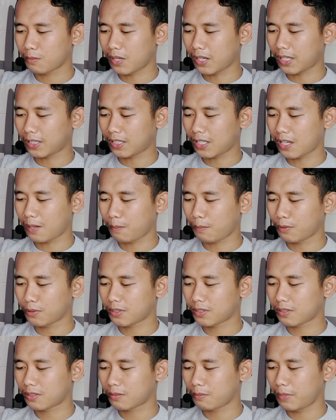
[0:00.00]
Coba kita
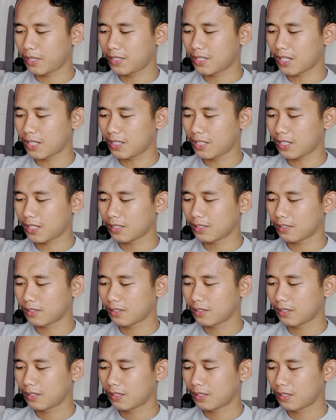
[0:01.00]
hapus mejanya.
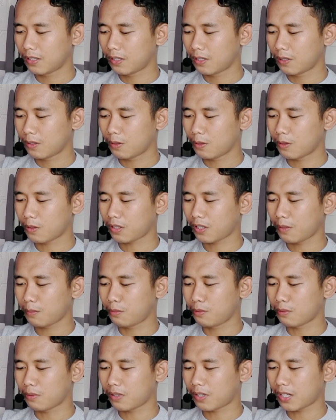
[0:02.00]

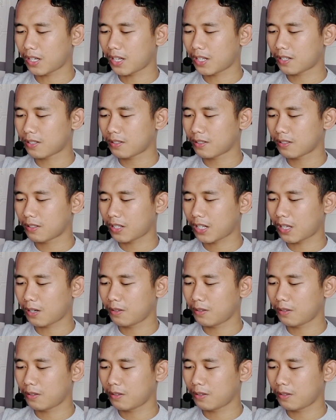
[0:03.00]
Oke, bukan.